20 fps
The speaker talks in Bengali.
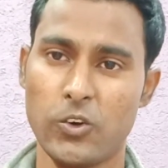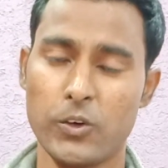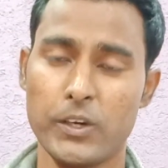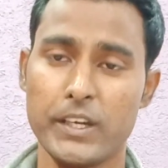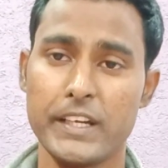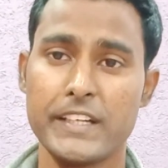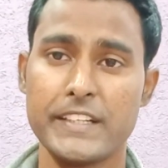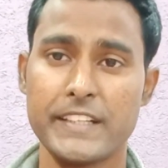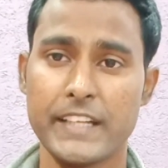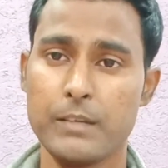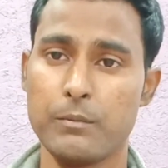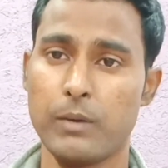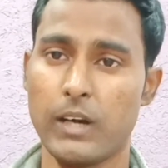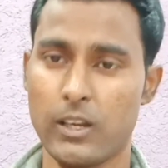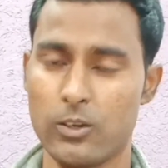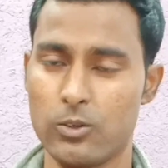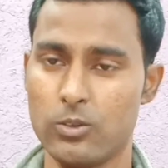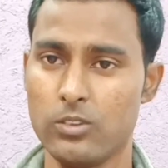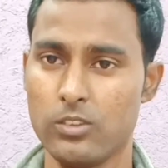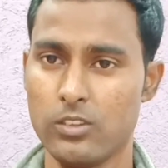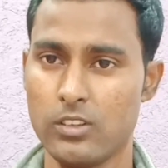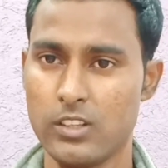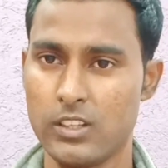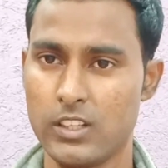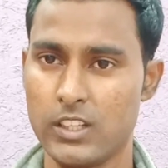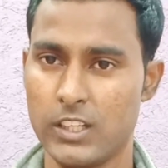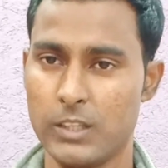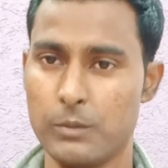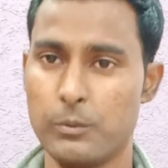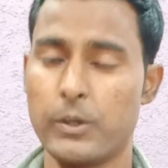অনেকটাই ভালো
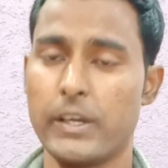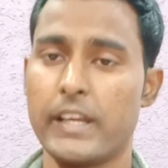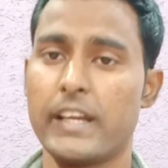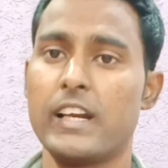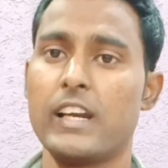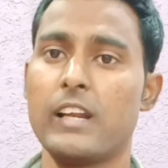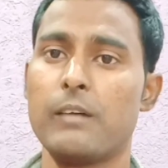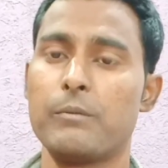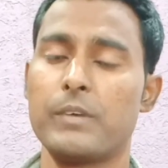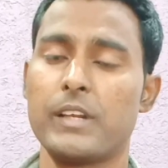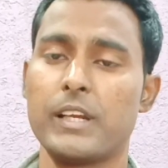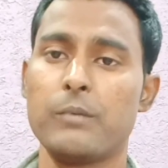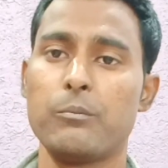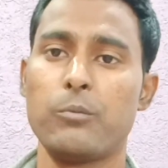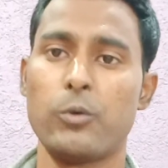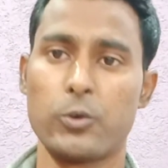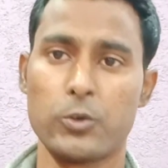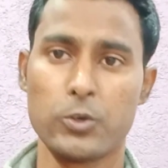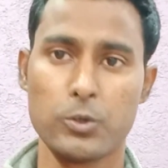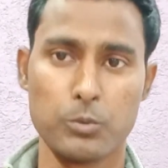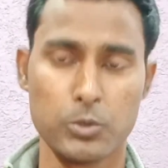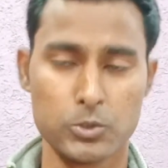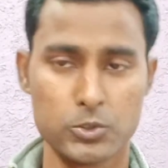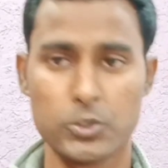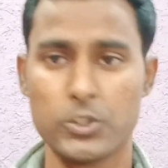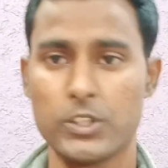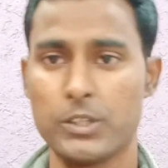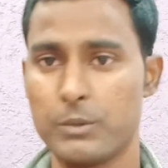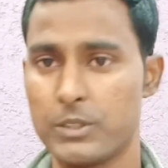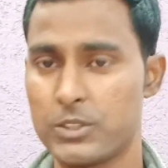এবং এখানে আপনাকে পনেরো
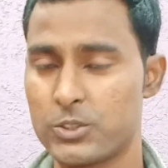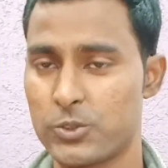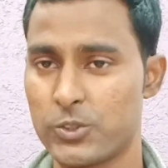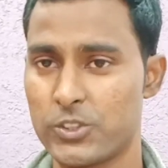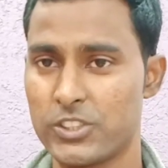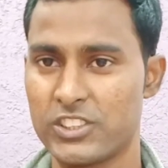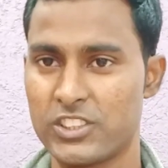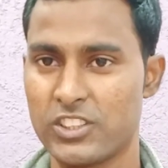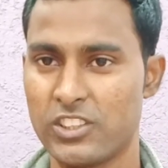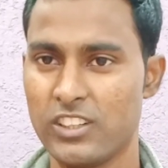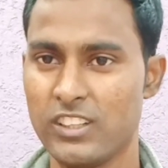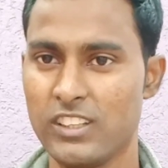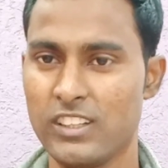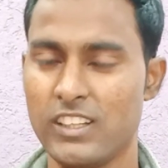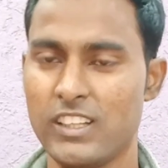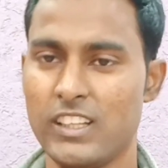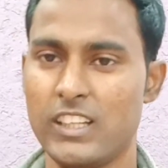বছর নিবেশ করে যেতে হয়